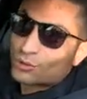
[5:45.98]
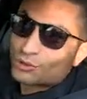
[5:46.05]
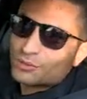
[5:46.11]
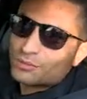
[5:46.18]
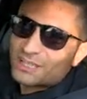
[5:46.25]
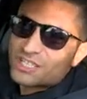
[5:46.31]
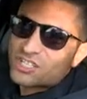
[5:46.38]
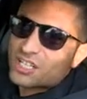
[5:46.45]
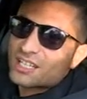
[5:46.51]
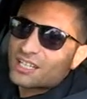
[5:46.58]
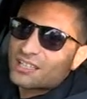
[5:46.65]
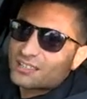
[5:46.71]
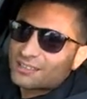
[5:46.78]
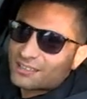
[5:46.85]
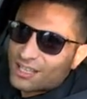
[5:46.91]
olduğunu ben içeri
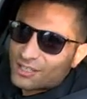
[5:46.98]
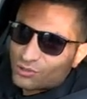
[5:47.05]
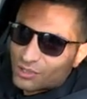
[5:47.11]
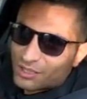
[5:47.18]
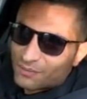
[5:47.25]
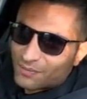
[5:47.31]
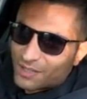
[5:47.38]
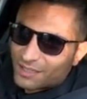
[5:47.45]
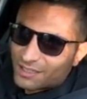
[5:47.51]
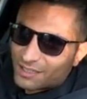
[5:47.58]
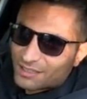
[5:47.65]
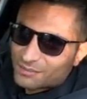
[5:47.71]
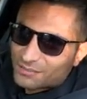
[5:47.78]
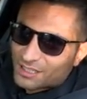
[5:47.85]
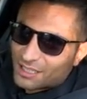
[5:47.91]
girdikten sonra fark
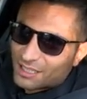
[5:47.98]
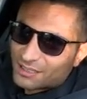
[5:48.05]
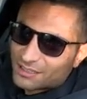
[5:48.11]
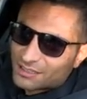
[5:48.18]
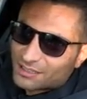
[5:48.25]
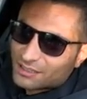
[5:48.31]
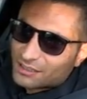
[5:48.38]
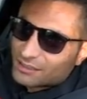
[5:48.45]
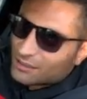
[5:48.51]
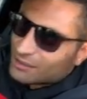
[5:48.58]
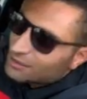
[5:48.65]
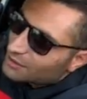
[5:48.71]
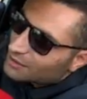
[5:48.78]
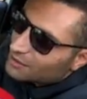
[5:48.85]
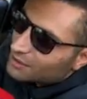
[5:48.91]
ettim sadece.
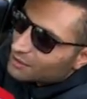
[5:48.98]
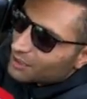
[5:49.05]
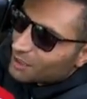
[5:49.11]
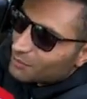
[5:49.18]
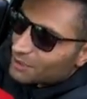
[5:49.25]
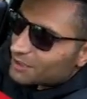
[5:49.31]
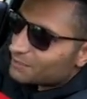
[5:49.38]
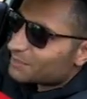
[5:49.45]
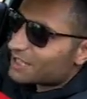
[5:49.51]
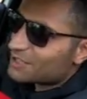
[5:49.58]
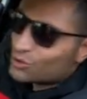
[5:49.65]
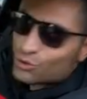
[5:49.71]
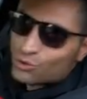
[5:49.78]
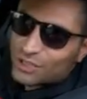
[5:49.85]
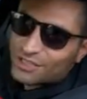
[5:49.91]
Ama
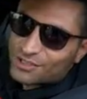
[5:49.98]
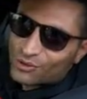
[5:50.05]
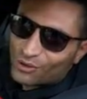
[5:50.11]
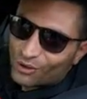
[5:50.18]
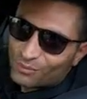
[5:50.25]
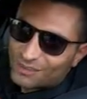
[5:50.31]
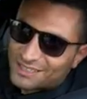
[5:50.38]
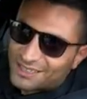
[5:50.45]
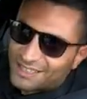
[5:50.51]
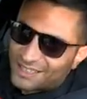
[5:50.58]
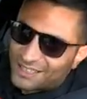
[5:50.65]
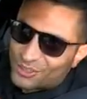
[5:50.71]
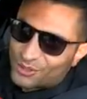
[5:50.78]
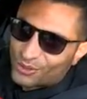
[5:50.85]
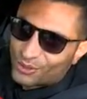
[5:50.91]
bence ücretsiz olması
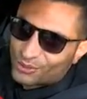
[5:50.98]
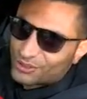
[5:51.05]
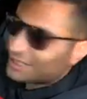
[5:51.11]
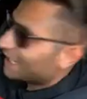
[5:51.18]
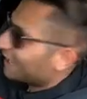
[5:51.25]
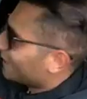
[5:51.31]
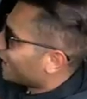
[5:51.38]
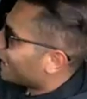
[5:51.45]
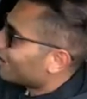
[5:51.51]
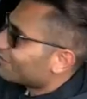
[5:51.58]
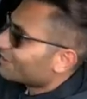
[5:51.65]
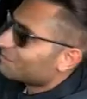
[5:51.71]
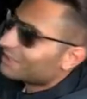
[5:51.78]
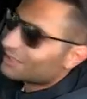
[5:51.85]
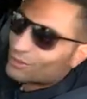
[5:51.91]
gerekiyor. Yani
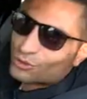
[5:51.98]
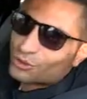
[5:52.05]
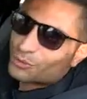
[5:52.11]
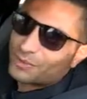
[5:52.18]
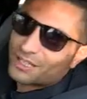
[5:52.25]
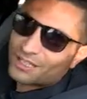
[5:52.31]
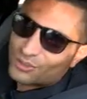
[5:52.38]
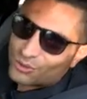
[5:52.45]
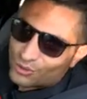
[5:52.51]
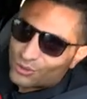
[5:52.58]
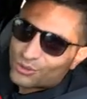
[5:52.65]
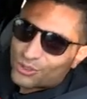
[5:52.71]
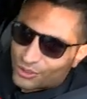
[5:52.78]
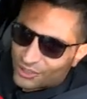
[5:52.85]
AVM'nin otoparkı sonuç